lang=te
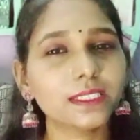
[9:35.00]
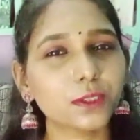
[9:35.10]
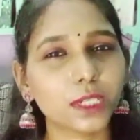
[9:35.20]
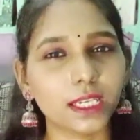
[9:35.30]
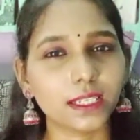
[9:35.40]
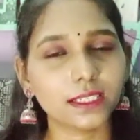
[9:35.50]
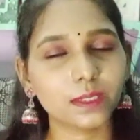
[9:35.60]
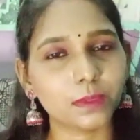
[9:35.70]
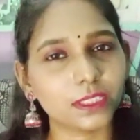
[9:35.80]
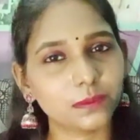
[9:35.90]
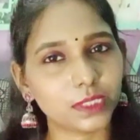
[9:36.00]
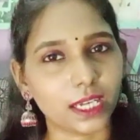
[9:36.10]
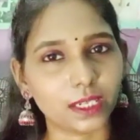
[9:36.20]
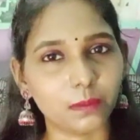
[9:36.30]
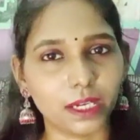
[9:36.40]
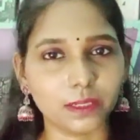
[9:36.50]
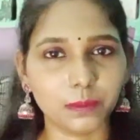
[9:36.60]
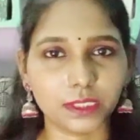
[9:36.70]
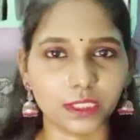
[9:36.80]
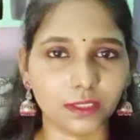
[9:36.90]
అండ్ సో కలర్ అయితే మాత్రం చాలా బాగా
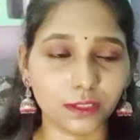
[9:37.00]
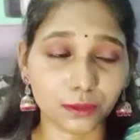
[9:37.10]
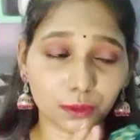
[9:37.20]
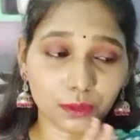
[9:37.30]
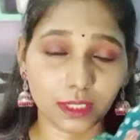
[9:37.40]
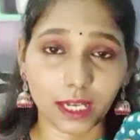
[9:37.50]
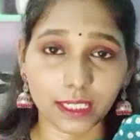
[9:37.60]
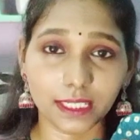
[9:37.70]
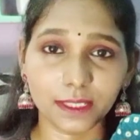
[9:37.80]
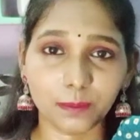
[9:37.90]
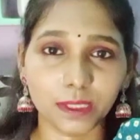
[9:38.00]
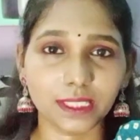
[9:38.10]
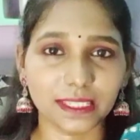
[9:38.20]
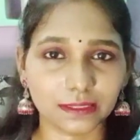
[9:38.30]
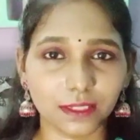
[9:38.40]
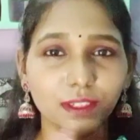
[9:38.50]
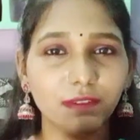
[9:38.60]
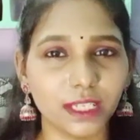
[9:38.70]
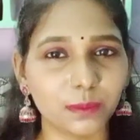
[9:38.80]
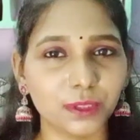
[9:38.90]
అనిపించింది సో హైలీ రికమెండ్
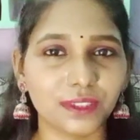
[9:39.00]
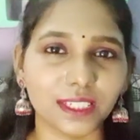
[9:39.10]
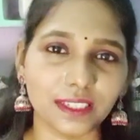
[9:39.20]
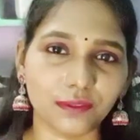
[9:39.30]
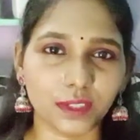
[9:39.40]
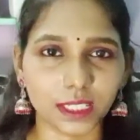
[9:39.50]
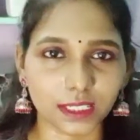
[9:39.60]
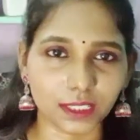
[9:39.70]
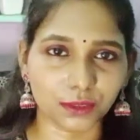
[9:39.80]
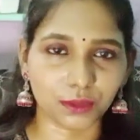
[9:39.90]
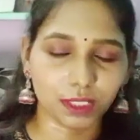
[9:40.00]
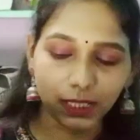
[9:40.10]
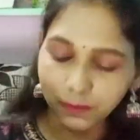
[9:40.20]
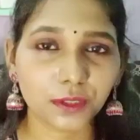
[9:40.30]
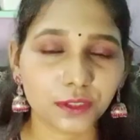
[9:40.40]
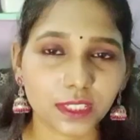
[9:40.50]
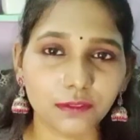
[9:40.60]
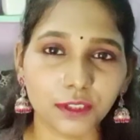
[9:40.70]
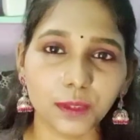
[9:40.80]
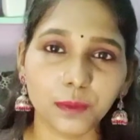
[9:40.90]
చేస్తున్నాను అవైలబుల్ ఉంటే డెఫినెట్గా తీసుకోండి హోప్ రోజు
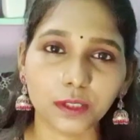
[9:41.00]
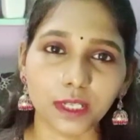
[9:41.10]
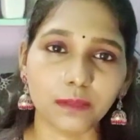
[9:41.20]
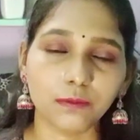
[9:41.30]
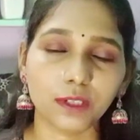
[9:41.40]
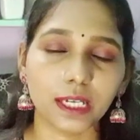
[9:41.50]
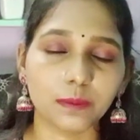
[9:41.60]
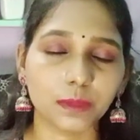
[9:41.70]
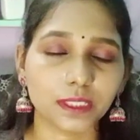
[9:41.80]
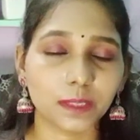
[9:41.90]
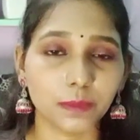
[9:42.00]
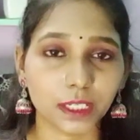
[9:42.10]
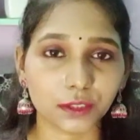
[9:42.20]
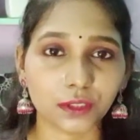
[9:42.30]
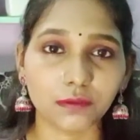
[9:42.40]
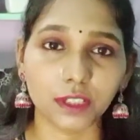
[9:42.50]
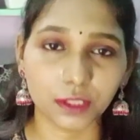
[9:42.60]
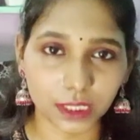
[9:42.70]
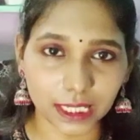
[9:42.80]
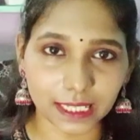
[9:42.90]
నా వీడియో మీకు హెల్ప్ఫుల్గా అనిపిస్తే మేక్ షూర్
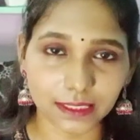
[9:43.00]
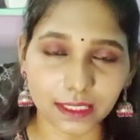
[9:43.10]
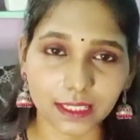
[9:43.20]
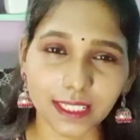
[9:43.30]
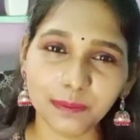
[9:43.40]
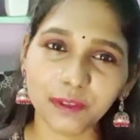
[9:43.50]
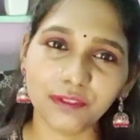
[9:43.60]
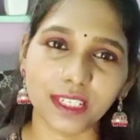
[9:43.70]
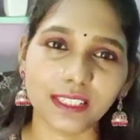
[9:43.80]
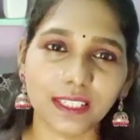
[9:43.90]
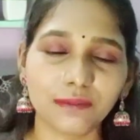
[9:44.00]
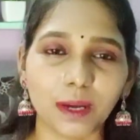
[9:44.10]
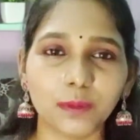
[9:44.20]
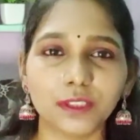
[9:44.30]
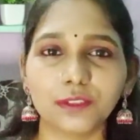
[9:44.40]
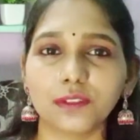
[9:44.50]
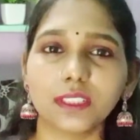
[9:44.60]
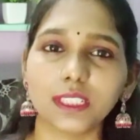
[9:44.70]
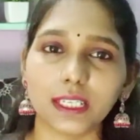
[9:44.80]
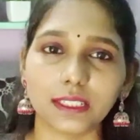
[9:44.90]
వీడియోని లైక్ చేయండి అండ్ మీ ఫ్రెండ్స్ అండ్ ఫ్యామిలీతో
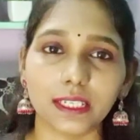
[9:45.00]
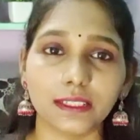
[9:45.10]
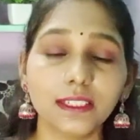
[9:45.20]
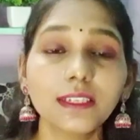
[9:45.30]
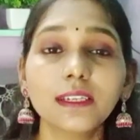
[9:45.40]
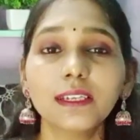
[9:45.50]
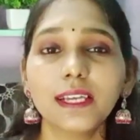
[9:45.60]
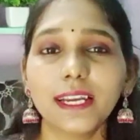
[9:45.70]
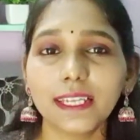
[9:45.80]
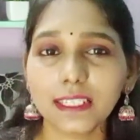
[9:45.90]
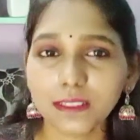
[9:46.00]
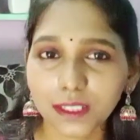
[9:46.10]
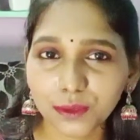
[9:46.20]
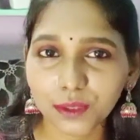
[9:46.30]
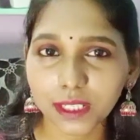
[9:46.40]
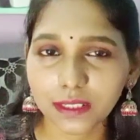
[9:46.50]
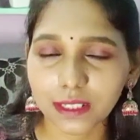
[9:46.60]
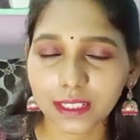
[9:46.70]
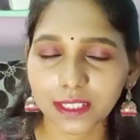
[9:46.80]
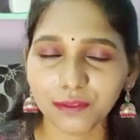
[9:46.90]
కూడా షేర్ చేయండి అండ్ నెక్స్ట్ ఇంకొక
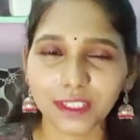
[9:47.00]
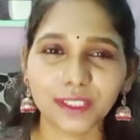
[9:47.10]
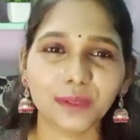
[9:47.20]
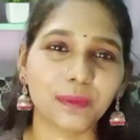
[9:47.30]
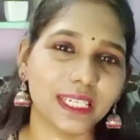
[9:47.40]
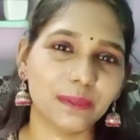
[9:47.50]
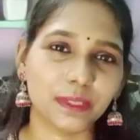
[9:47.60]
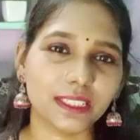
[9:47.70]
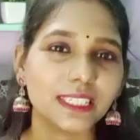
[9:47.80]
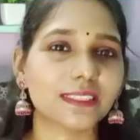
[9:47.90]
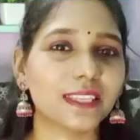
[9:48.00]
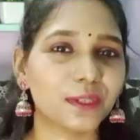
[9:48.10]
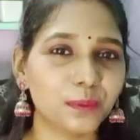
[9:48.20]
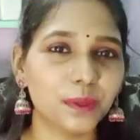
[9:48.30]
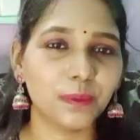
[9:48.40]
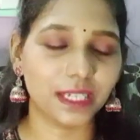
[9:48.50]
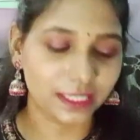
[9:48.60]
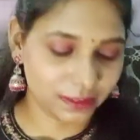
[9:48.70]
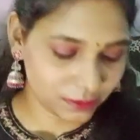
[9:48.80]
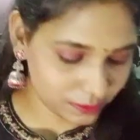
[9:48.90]
ఇంట్రెస్టింగ్ వీడియోతో మళ్ళీ మీట్ చేస్తాను బాయ్